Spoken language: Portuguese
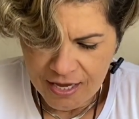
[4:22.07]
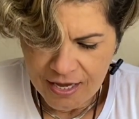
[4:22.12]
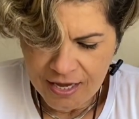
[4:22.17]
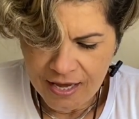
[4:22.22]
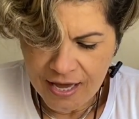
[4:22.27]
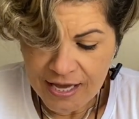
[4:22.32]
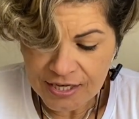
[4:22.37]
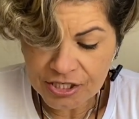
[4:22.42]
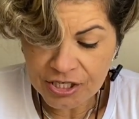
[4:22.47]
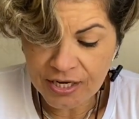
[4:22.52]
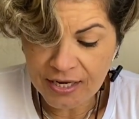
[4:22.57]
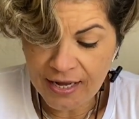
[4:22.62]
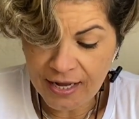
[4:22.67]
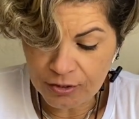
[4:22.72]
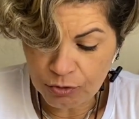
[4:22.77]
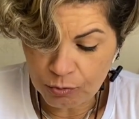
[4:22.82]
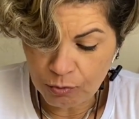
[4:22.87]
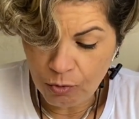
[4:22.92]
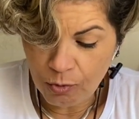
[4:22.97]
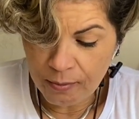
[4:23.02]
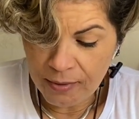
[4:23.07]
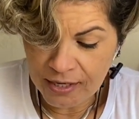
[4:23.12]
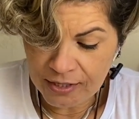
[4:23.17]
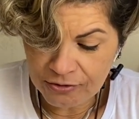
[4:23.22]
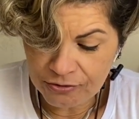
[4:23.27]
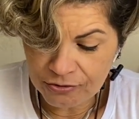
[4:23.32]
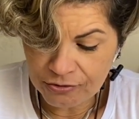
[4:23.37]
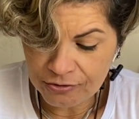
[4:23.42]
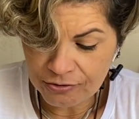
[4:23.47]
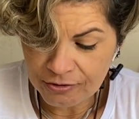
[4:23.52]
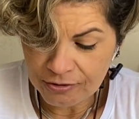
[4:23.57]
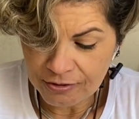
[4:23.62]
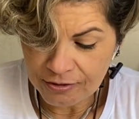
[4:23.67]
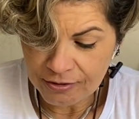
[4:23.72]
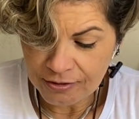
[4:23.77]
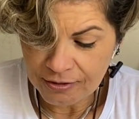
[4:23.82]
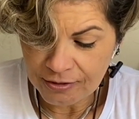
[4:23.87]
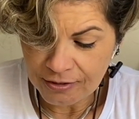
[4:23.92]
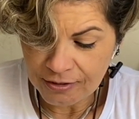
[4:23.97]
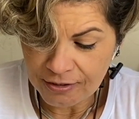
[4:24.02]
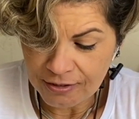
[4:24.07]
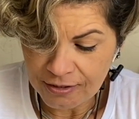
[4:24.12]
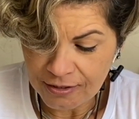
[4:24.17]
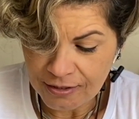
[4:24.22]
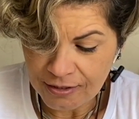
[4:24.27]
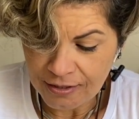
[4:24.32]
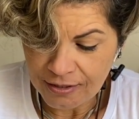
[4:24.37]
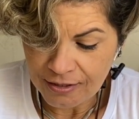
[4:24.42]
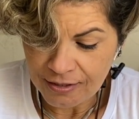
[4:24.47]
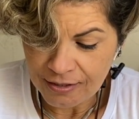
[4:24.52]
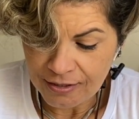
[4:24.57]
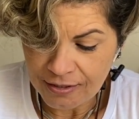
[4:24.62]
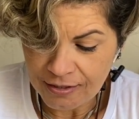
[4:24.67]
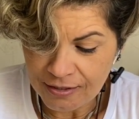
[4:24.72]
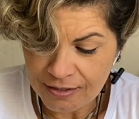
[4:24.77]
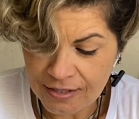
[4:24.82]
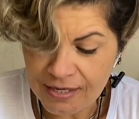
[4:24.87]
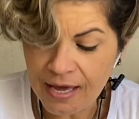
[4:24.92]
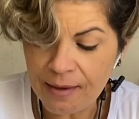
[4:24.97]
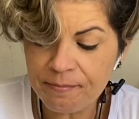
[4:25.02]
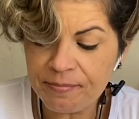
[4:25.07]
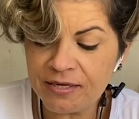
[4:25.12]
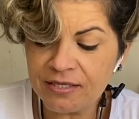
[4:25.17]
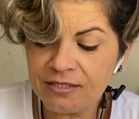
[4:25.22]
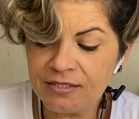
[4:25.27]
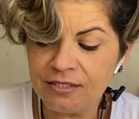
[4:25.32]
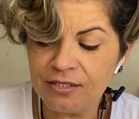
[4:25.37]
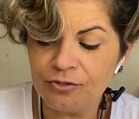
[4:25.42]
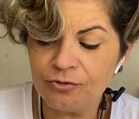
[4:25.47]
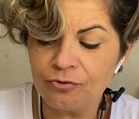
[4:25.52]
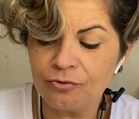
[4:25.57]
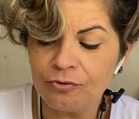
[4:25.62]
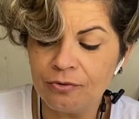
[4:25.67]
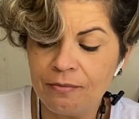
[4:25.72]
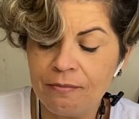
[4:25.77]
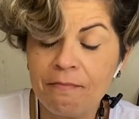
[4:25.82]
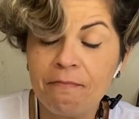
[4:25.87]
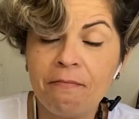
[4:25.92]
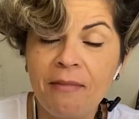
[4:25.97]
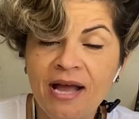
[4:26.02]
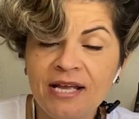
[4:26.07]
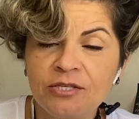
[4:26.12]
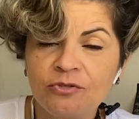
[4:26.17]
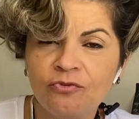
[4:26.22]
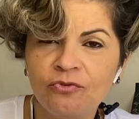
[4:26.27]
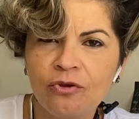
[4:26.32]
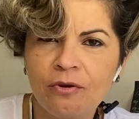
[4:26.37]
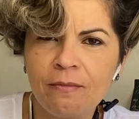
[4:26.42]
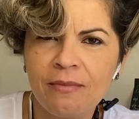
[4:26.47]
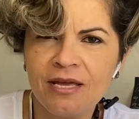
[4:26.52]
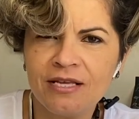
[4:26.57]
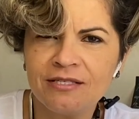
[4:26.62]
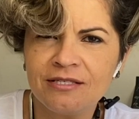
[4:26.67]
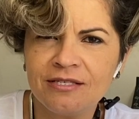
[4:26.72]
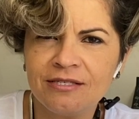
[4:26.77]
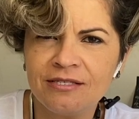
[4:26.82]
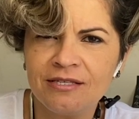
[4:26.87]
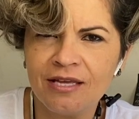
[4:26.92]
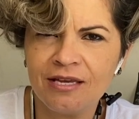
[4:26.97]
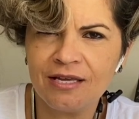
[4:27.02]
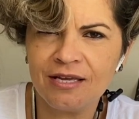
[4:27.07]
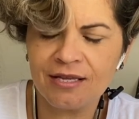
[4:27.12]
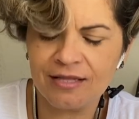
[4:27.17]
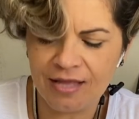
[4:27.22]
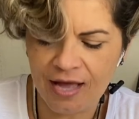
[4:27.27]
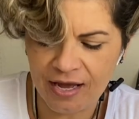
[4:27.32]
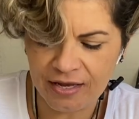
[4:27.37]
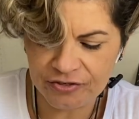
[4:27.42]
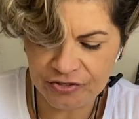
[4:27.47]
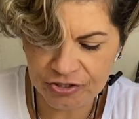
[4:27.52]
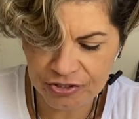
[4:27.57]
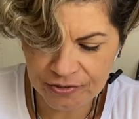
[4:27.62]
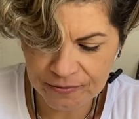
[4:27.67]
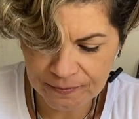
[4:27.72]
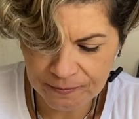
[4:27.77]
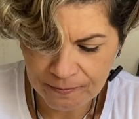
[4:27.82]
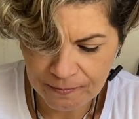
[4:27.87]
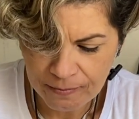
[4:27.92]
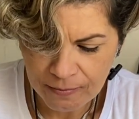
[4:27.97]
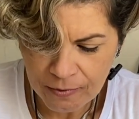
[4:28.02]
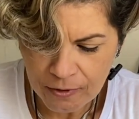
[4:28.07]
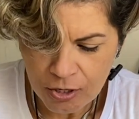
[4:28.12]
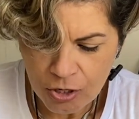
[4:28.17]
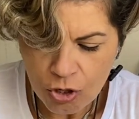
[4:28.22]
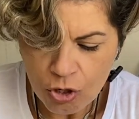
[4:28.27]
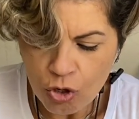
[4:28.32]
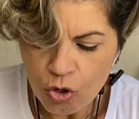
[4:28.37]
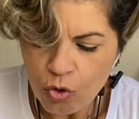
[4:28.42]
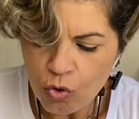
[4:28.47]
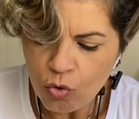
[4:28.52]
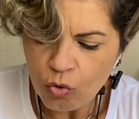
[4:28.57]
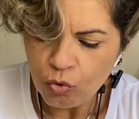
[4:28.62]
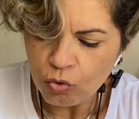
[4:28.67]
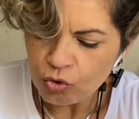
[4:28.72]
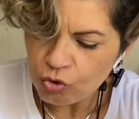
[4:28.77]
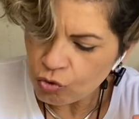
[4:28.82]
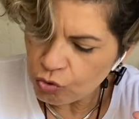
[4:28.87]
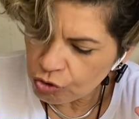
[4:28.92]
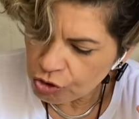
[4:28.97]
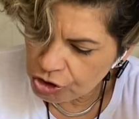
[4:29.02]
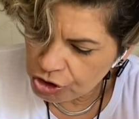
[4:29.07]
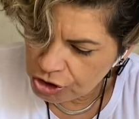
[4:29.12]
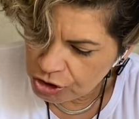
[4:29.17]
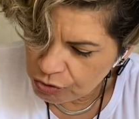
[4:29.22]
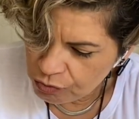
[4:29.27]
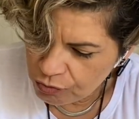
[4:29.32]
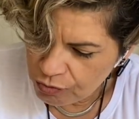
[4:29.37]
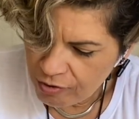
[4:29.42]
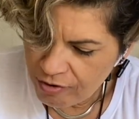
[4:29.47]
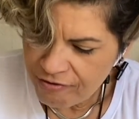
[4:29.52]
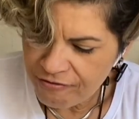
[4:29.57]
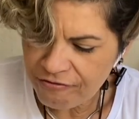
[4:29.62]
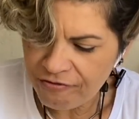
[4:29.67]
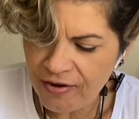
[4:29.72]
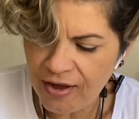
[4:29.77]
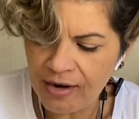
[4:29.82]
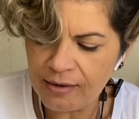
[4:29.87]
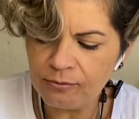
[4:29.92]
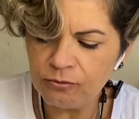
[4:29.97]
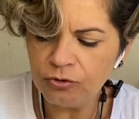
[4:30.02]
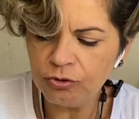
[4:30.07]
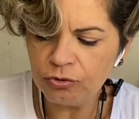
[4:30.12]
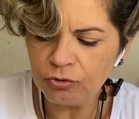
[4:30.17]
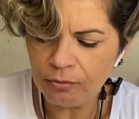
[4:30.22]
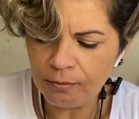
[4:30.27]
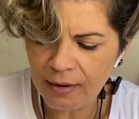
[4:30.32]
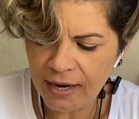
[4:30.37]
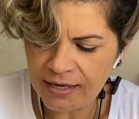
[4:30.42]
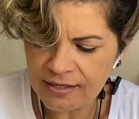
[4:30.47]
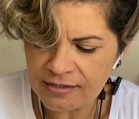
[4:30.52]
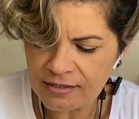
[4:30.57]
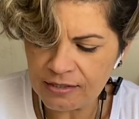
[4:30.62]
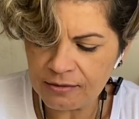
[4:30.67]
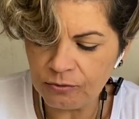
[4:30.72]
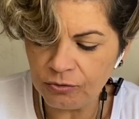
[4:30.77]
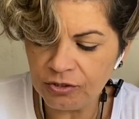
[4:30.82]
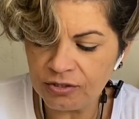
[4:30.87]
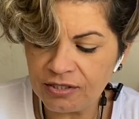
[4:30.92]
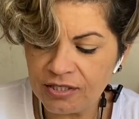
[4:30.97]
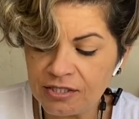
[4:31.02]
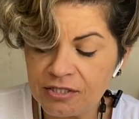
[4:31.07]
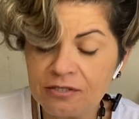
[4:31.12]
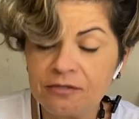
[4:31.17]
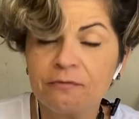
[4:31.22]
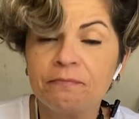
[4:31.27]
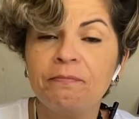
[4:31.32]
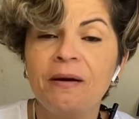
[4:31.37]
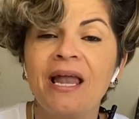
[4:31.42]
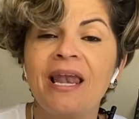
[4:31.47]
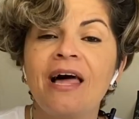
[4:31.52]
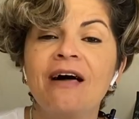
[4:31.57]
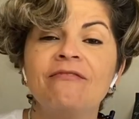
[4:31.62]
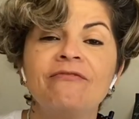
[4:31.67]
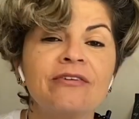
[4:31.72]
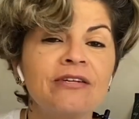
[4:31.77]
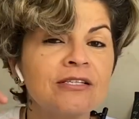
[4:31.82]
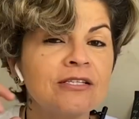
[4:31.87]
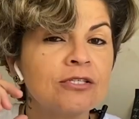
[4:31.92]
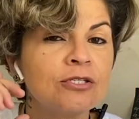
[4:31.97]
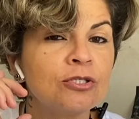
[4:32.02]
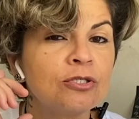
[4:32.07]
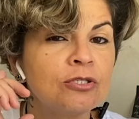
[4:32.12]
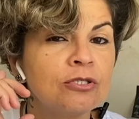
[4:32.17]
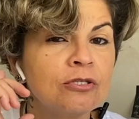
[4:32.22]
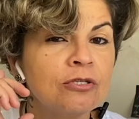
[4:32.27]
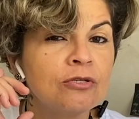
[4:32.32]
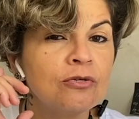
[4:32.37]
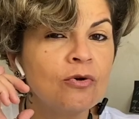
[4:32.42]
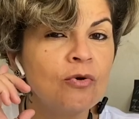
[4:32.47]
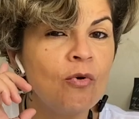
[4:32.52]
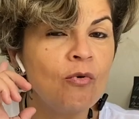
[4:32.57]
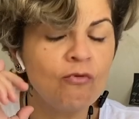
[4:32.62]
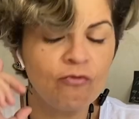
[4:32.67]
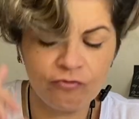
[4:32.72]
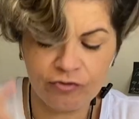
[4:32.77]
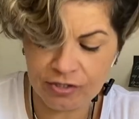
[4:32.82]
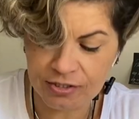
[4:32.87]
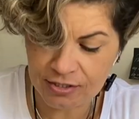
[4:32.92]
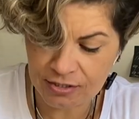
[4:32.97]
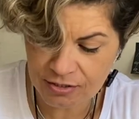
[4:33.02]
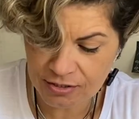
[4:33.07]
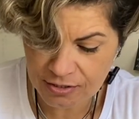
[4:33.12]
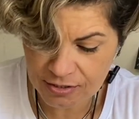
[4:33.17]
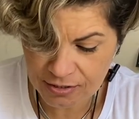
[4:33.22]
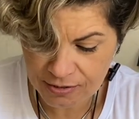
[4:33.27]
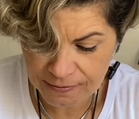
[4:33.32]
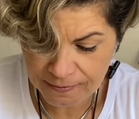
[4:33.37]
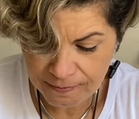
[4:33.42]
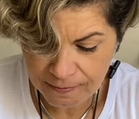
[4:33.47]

É chegado o momento que é preciso mais firmeza e seriedade. O sutil fala muito mais que muitas palavras ouvidas.